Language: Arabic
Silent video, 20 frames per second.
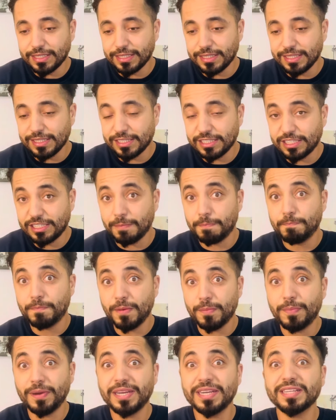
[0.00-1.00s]

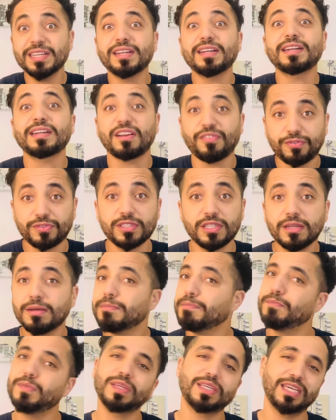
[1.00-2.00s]
يسبب لنا الرفض
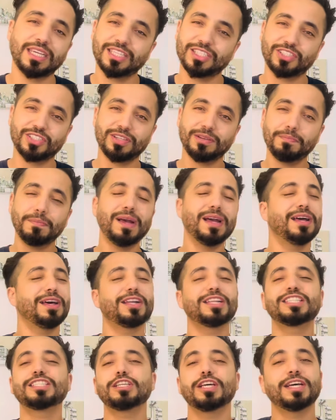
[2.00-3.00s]
ما كاينش ما
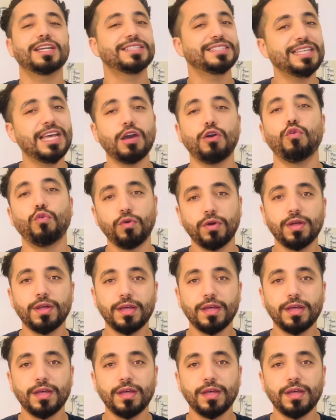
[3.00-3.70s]
ارتاحوا